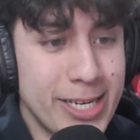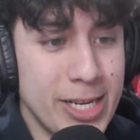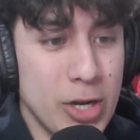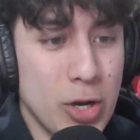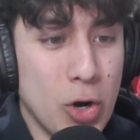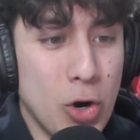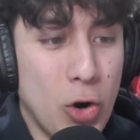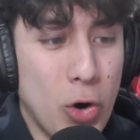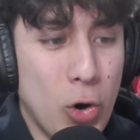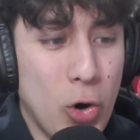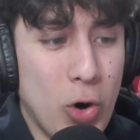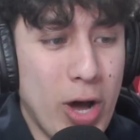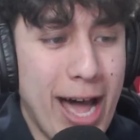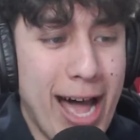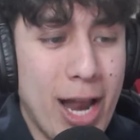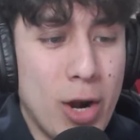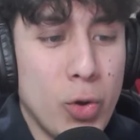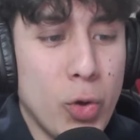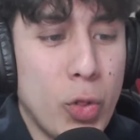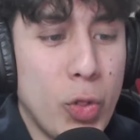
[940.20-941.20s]
sigo
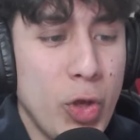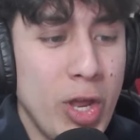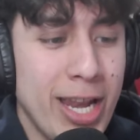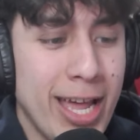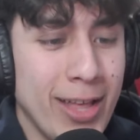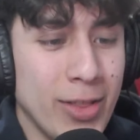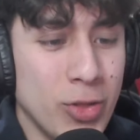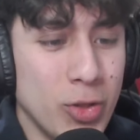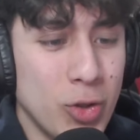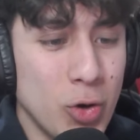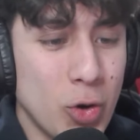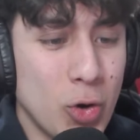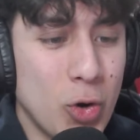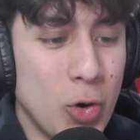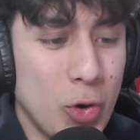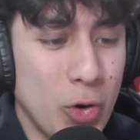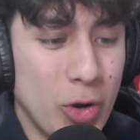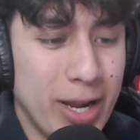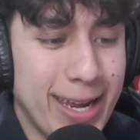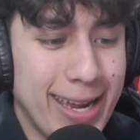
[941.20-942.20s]
alucinando
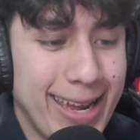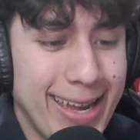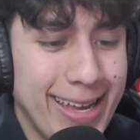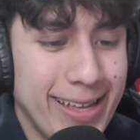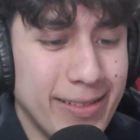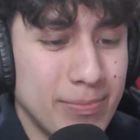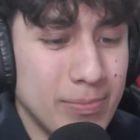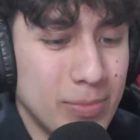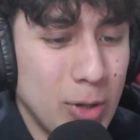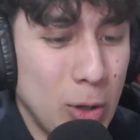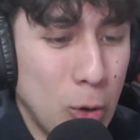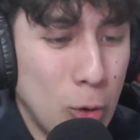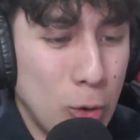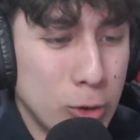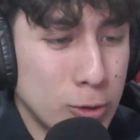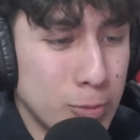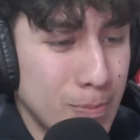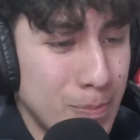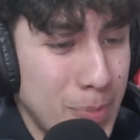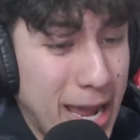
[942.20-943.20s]
con que
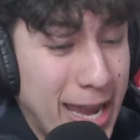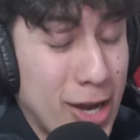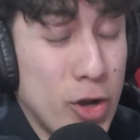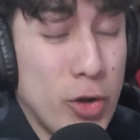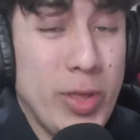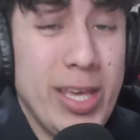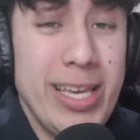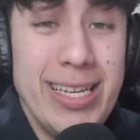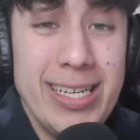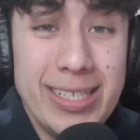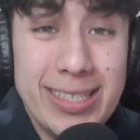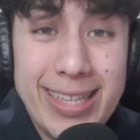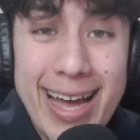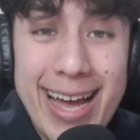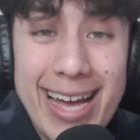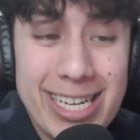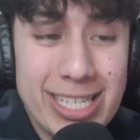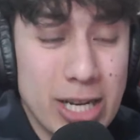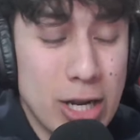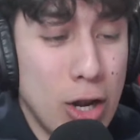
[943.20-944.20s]
los
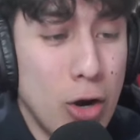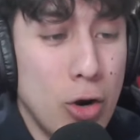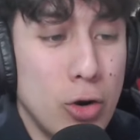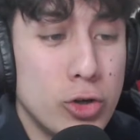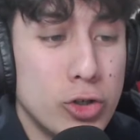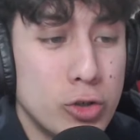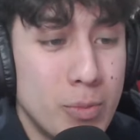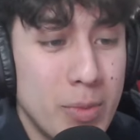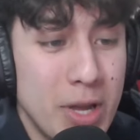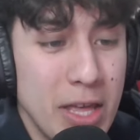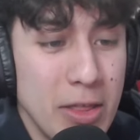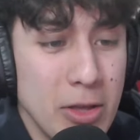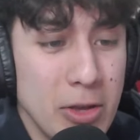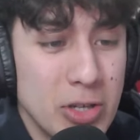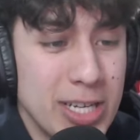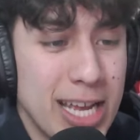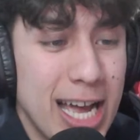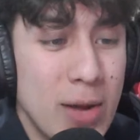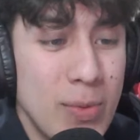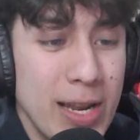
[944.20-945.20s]
periodistas, los
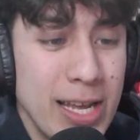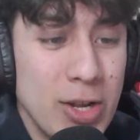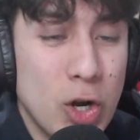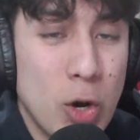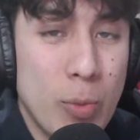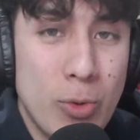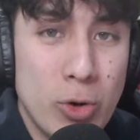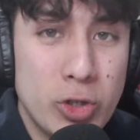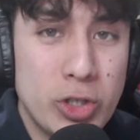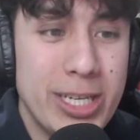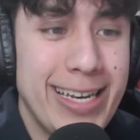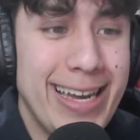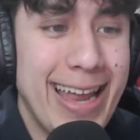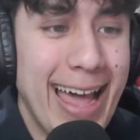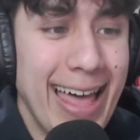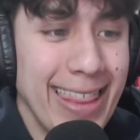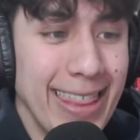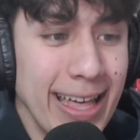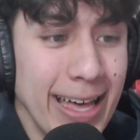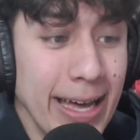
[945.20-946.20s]
medios hablen como si
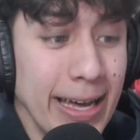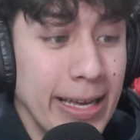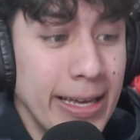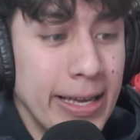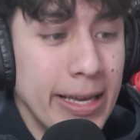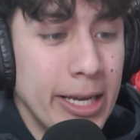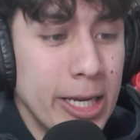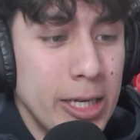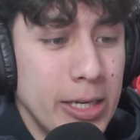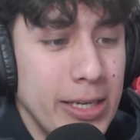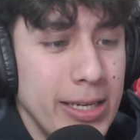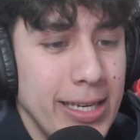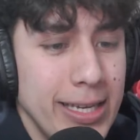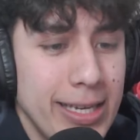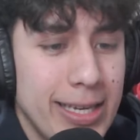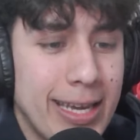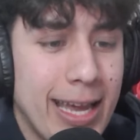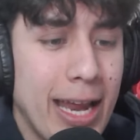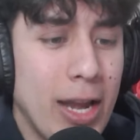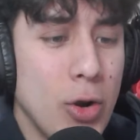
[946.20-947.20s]
nada
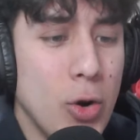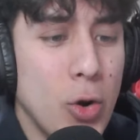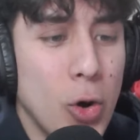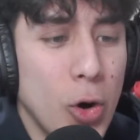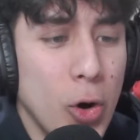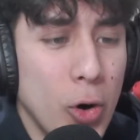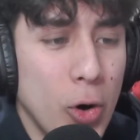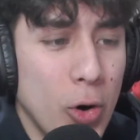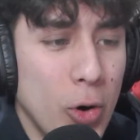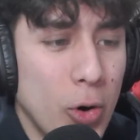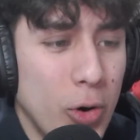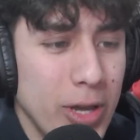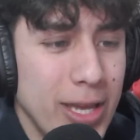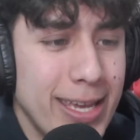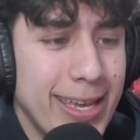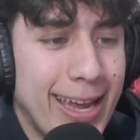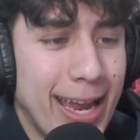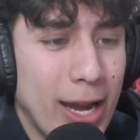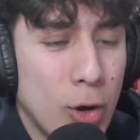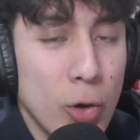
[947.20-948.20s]
y, que no
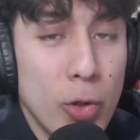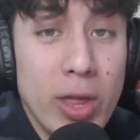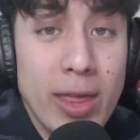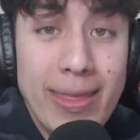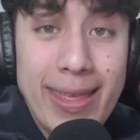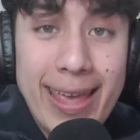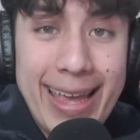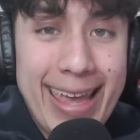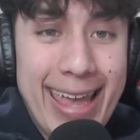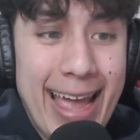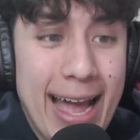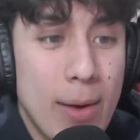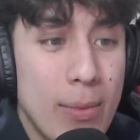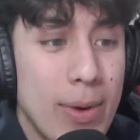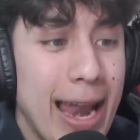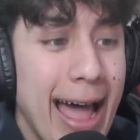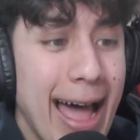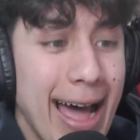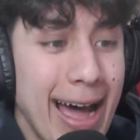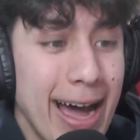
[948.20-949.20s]
y que no dé de qué
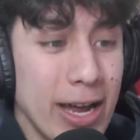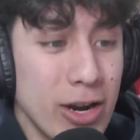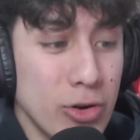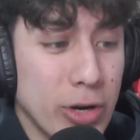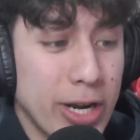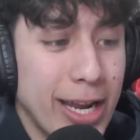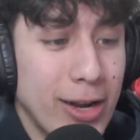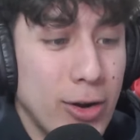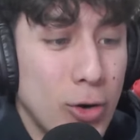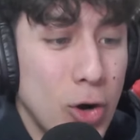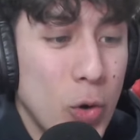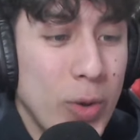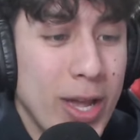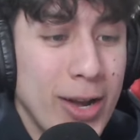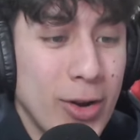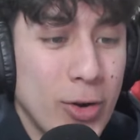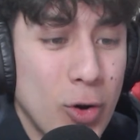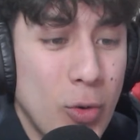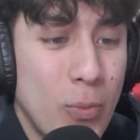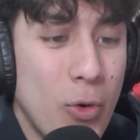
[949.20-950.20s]
hablar o que no lo
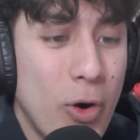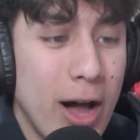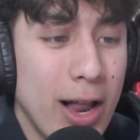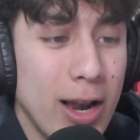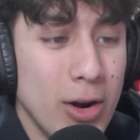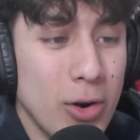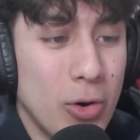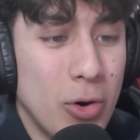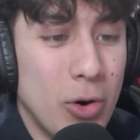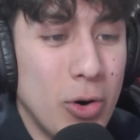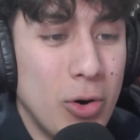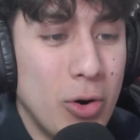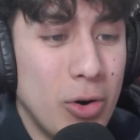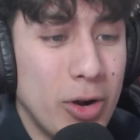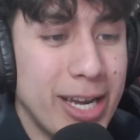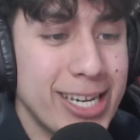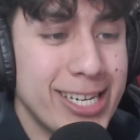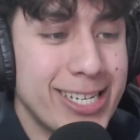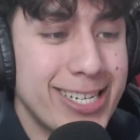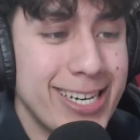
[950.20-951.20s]
vean como
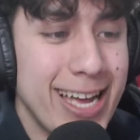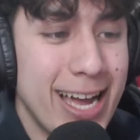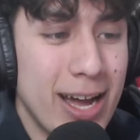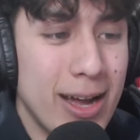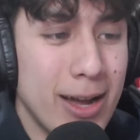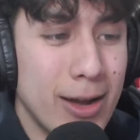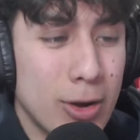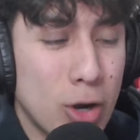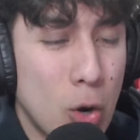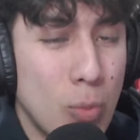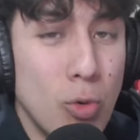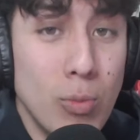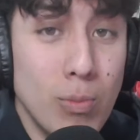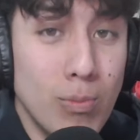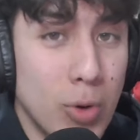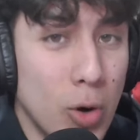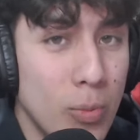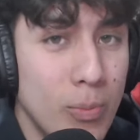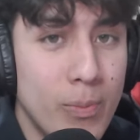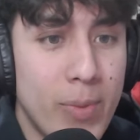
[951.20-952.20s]
algo que sea como un
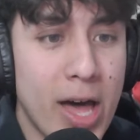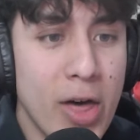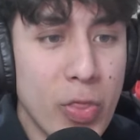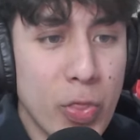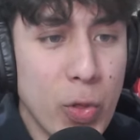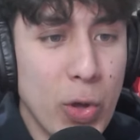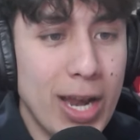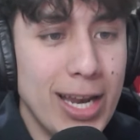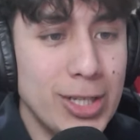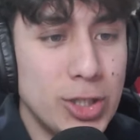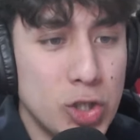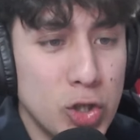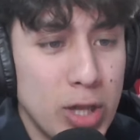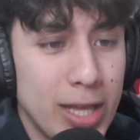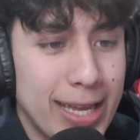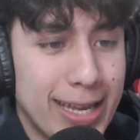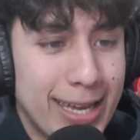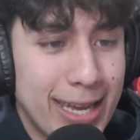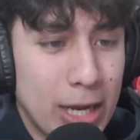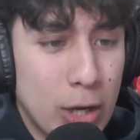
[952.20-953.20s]
bombazo el hecho
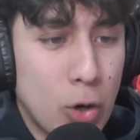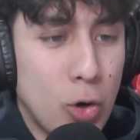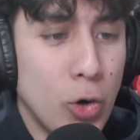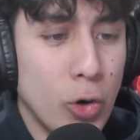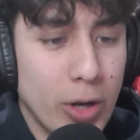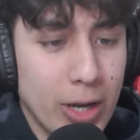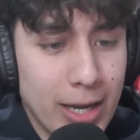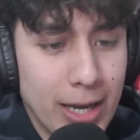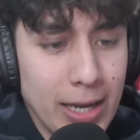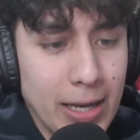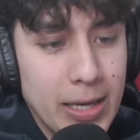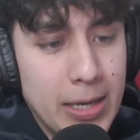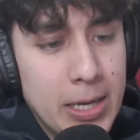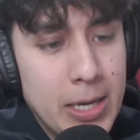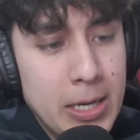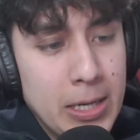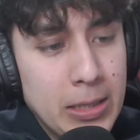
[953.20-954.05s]
de que Coque